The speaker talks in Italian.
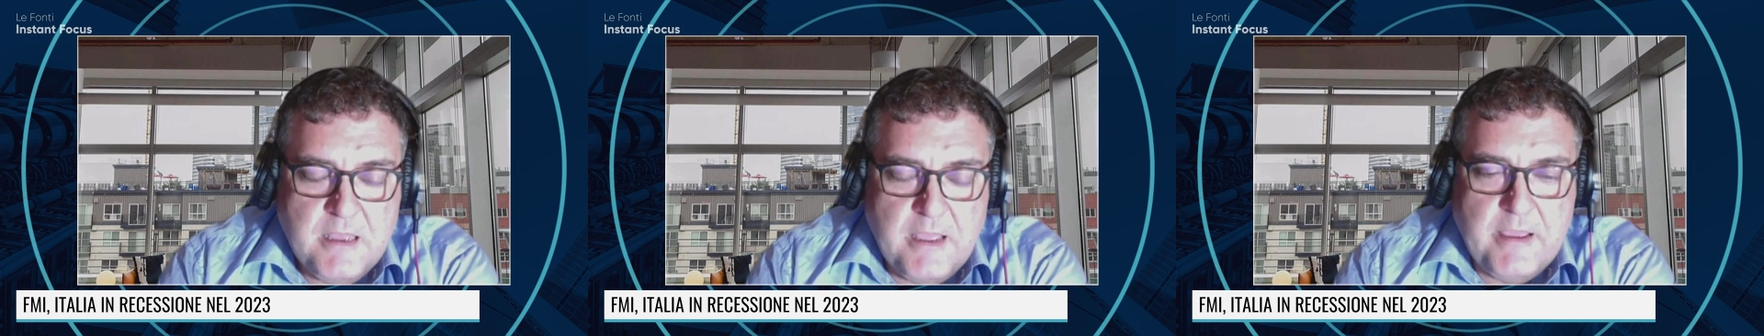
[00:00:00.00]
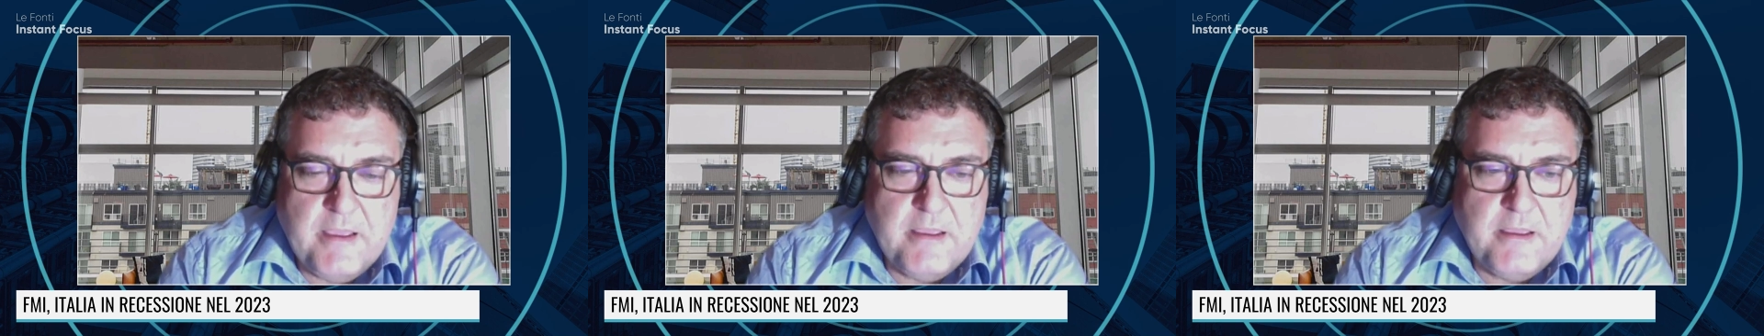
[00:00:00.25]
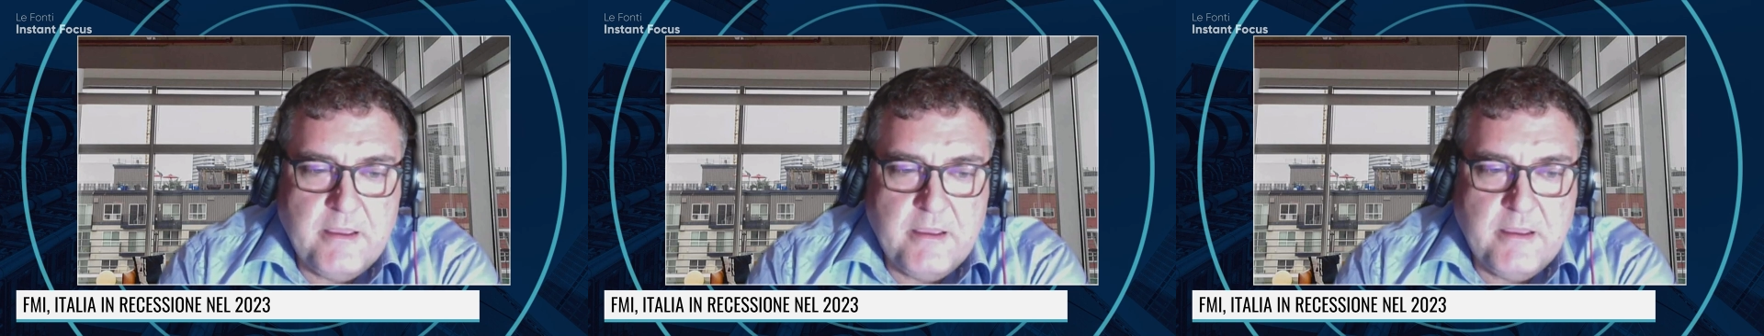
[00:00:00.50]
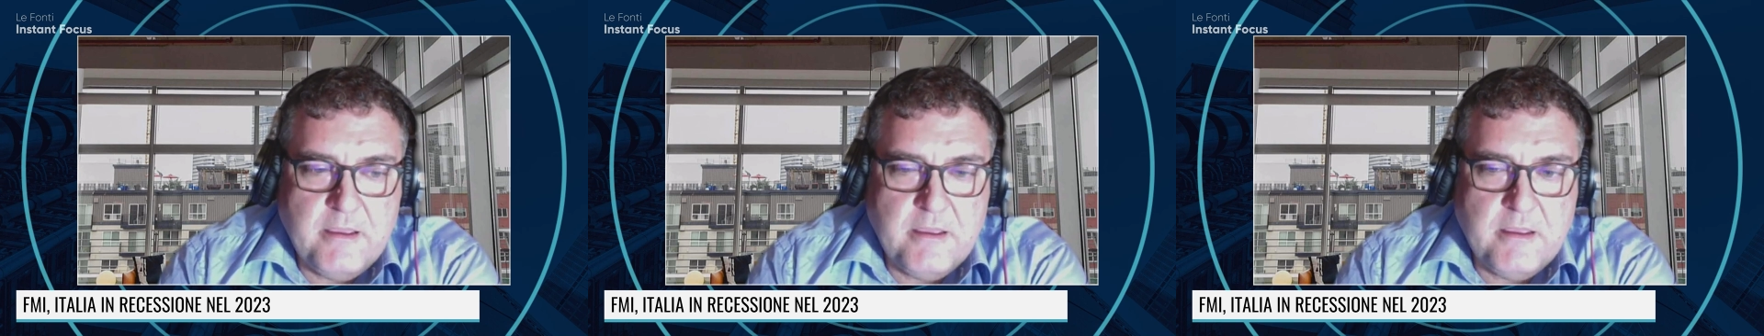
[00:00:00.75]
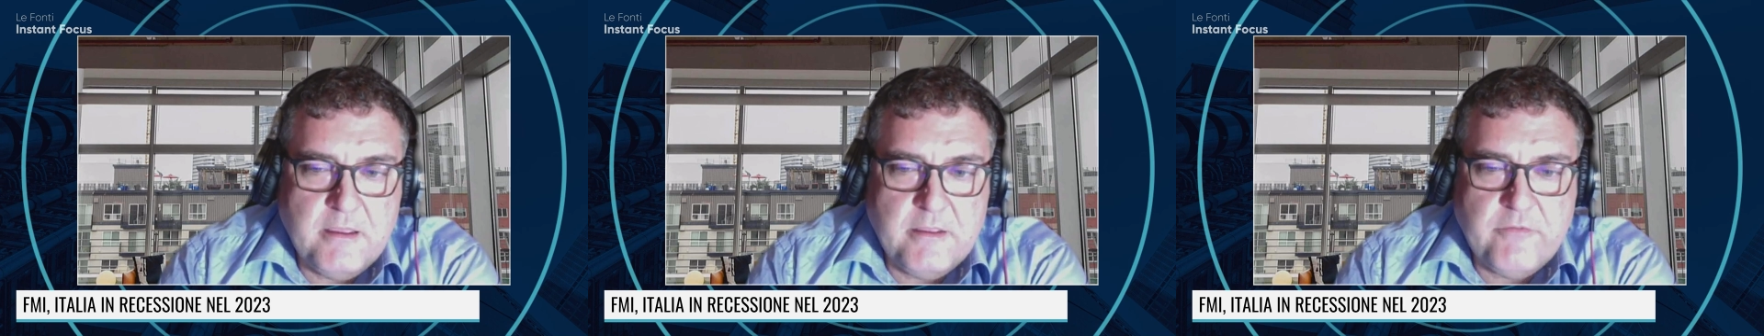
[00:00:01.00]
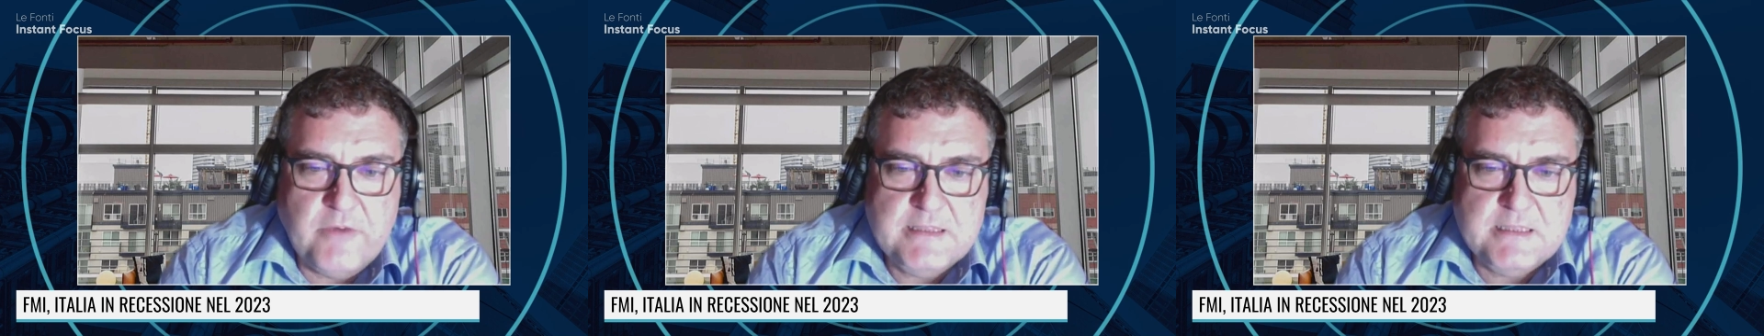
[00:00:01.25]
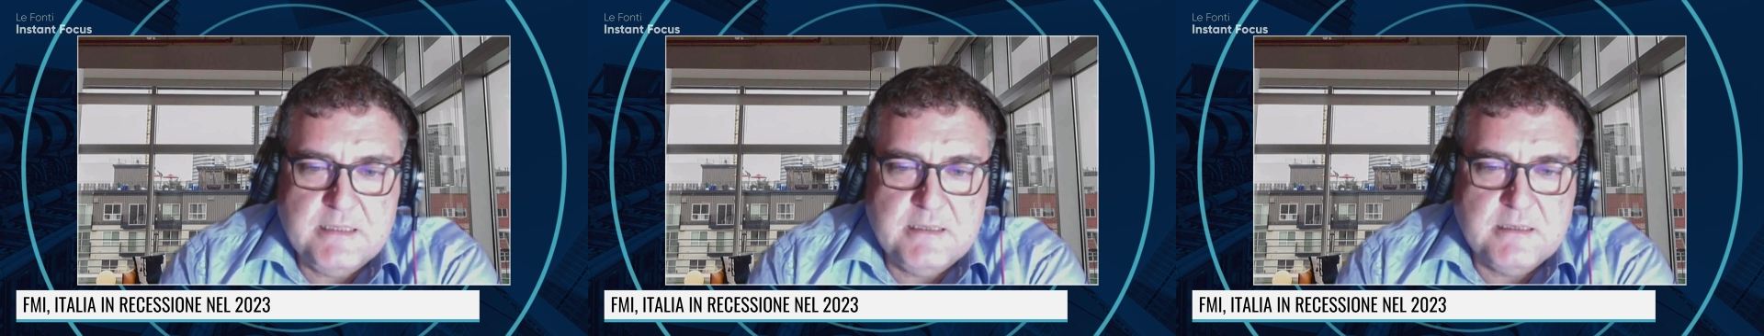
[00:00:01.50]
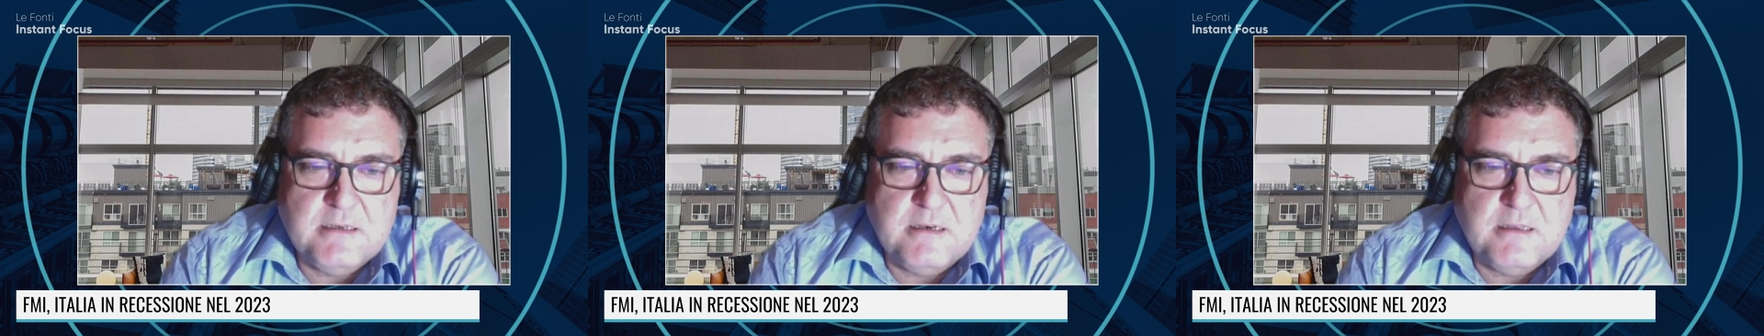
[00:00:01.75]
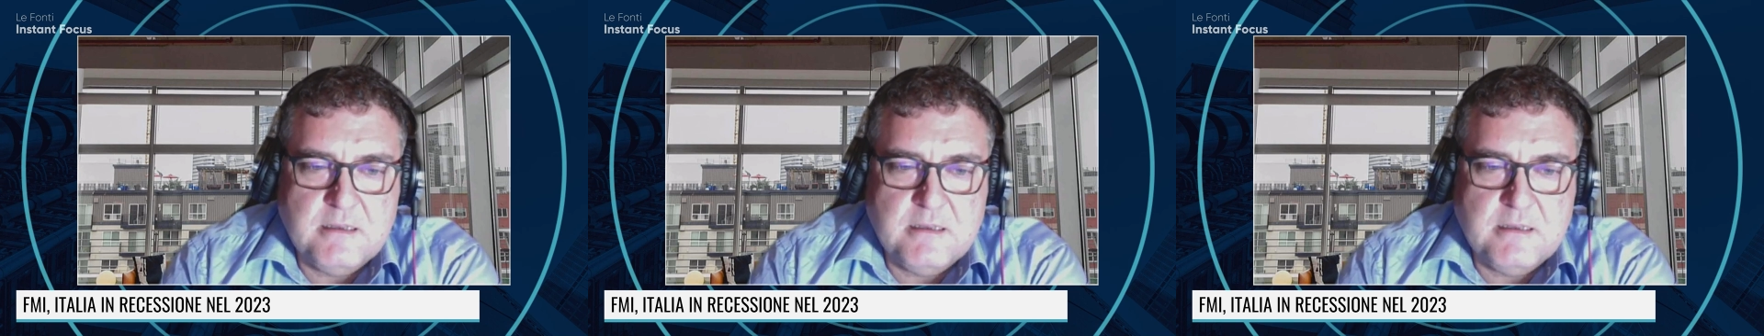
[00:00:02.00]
Eh, infatti il,